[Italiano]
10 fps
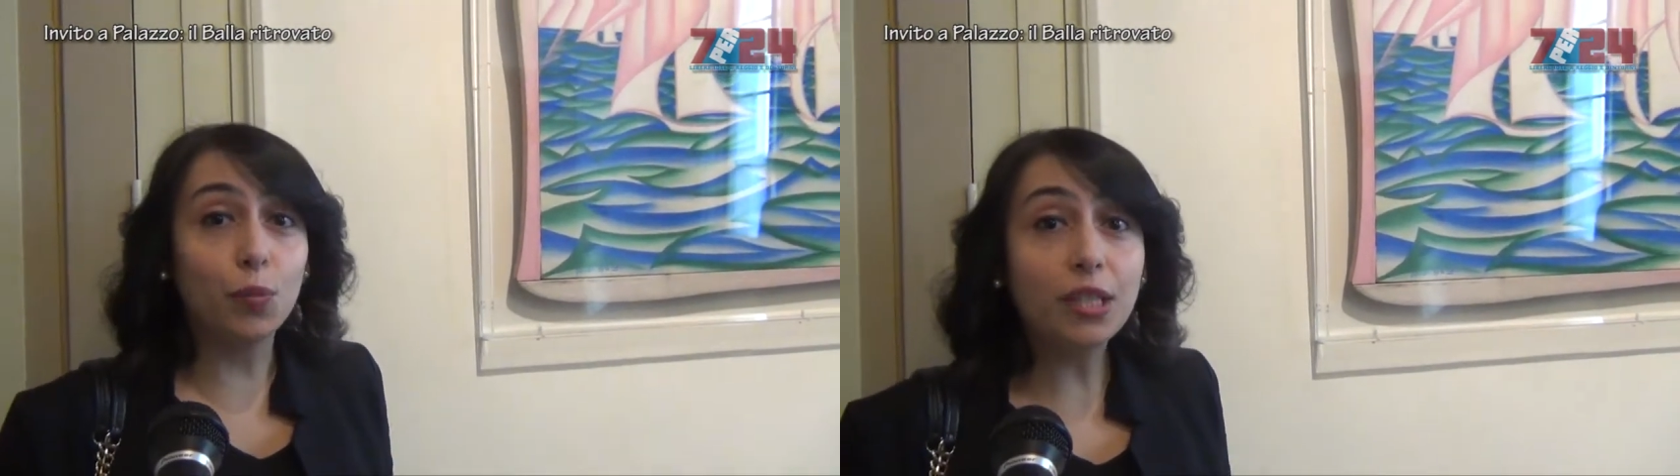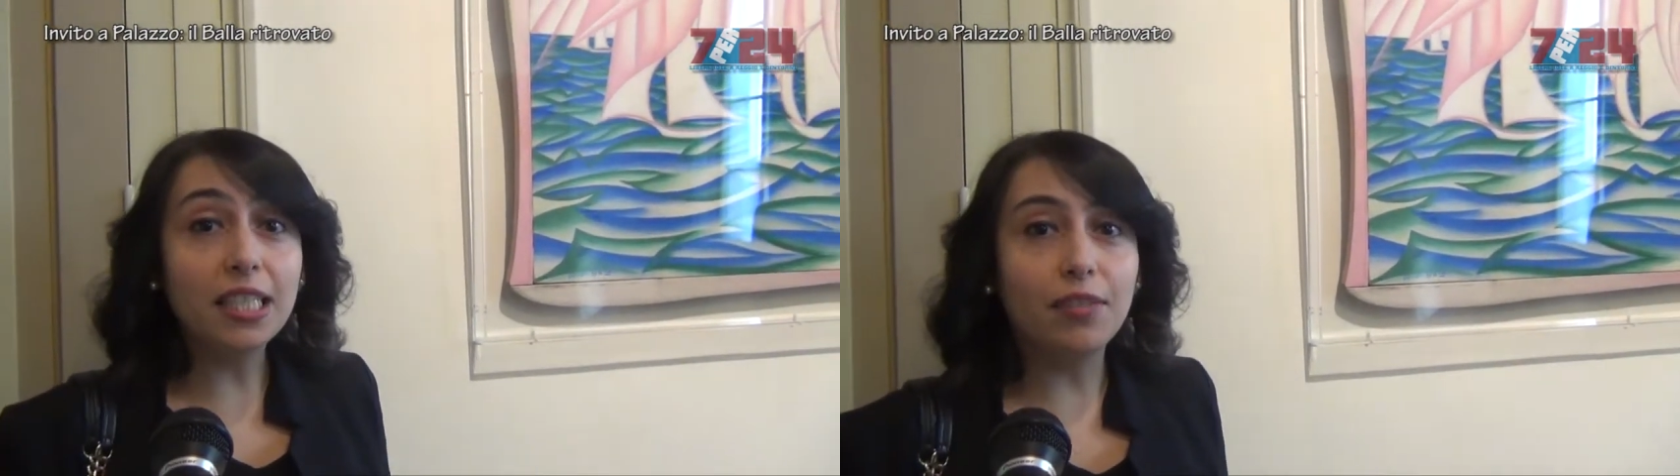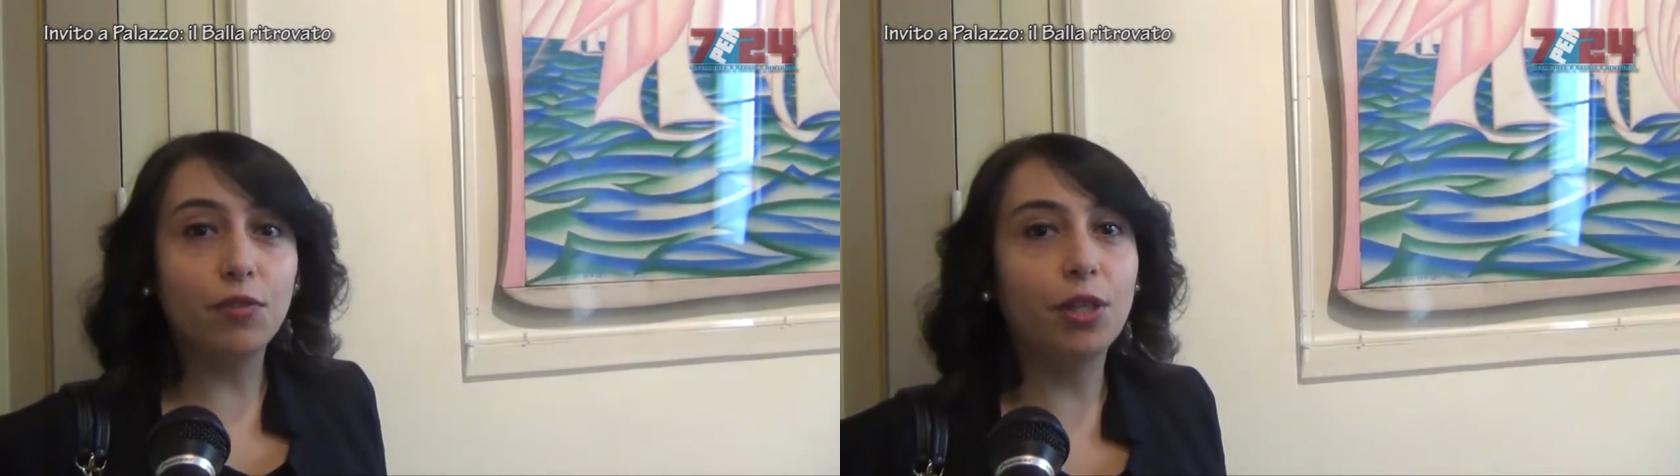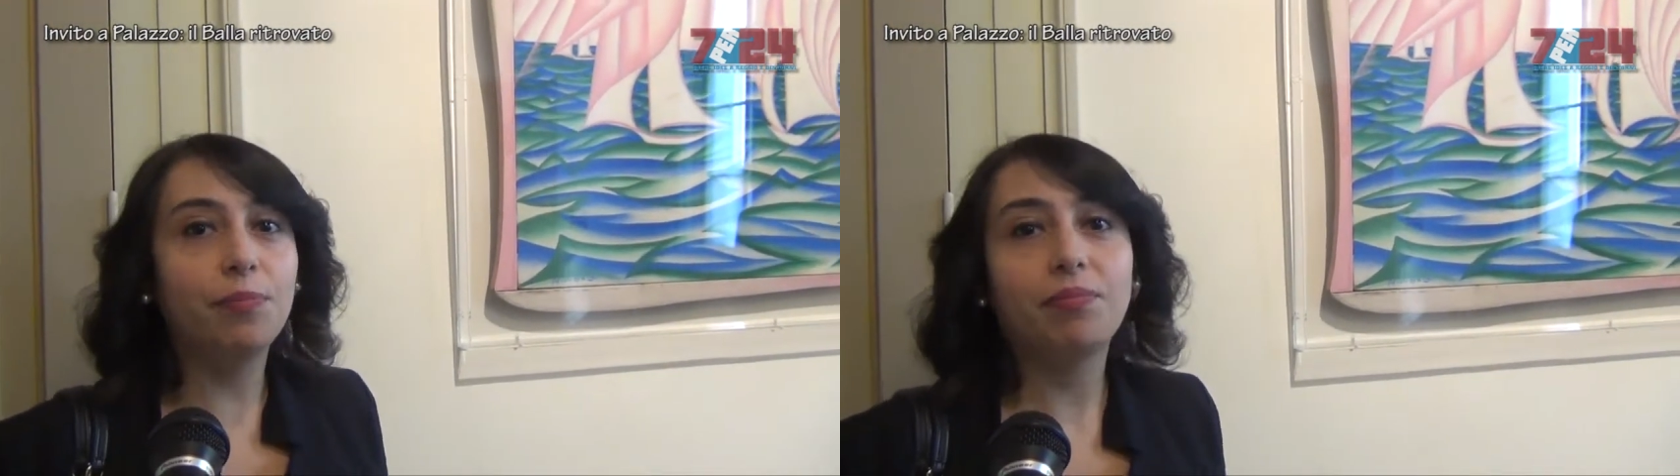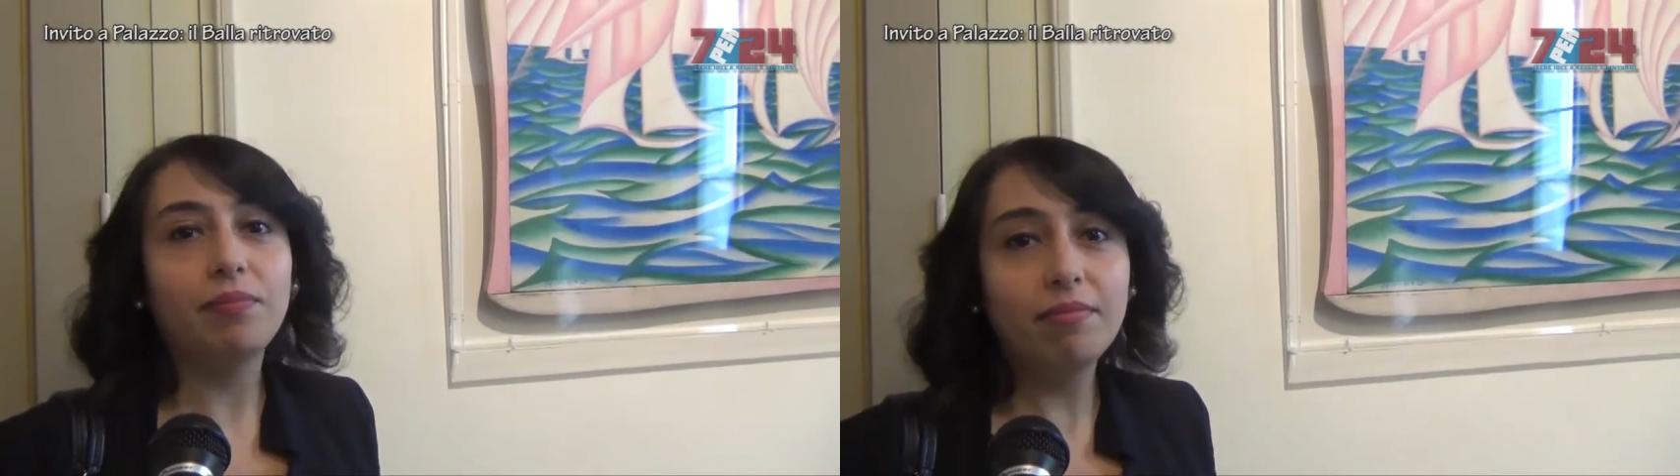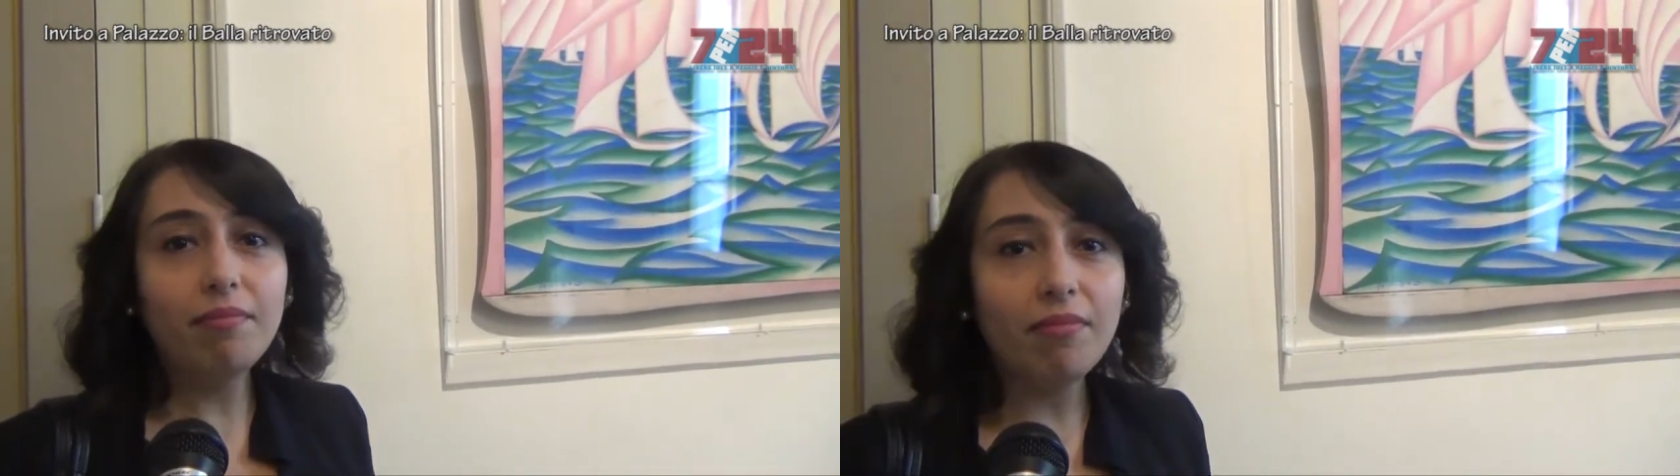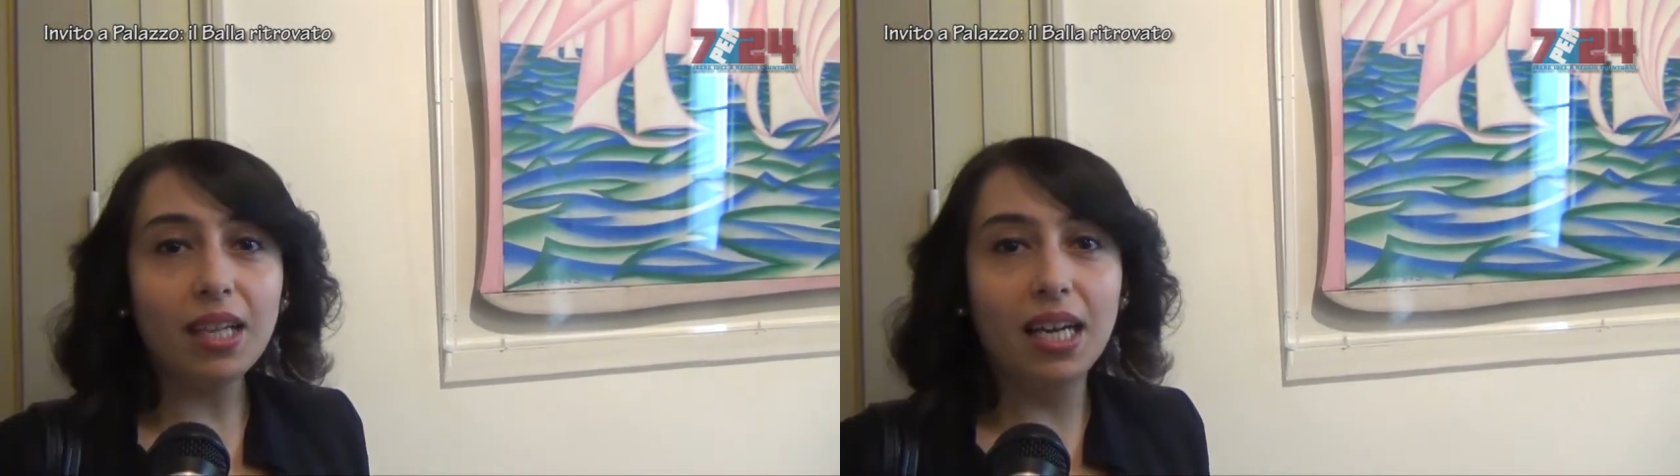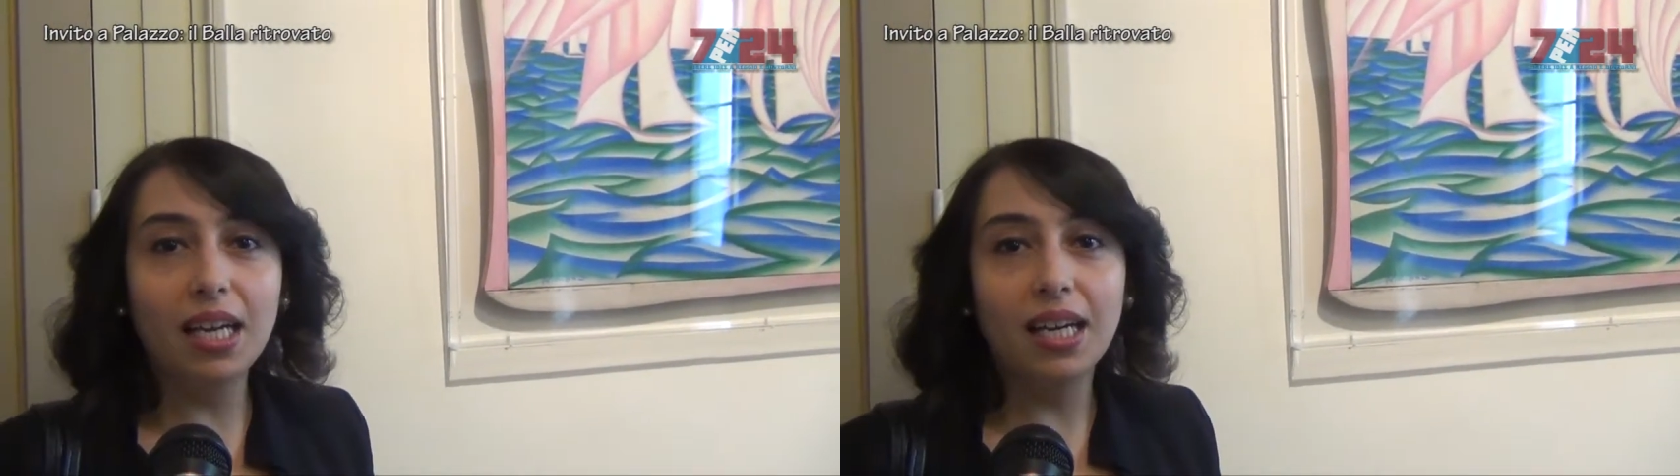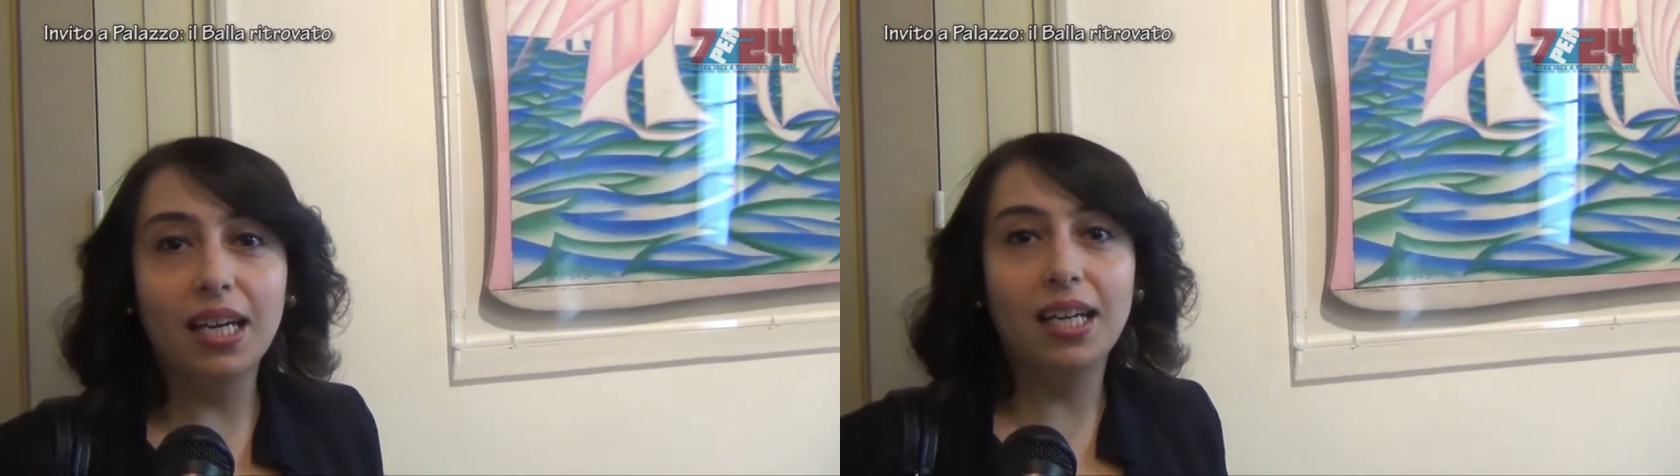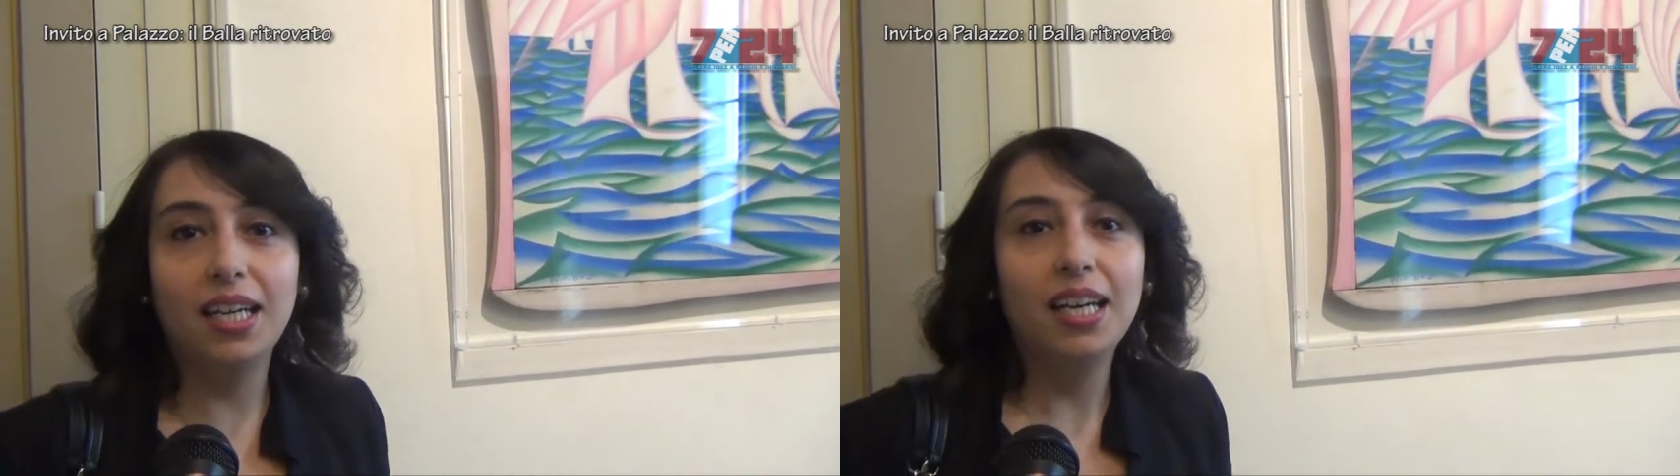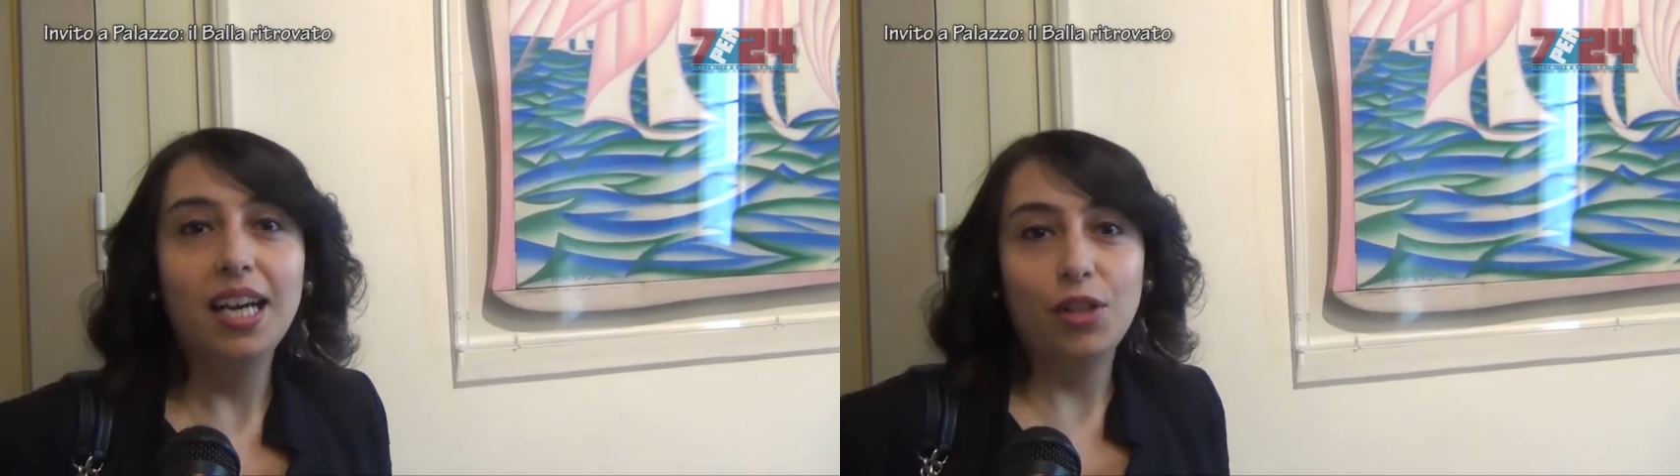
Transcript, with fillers: motivo eh,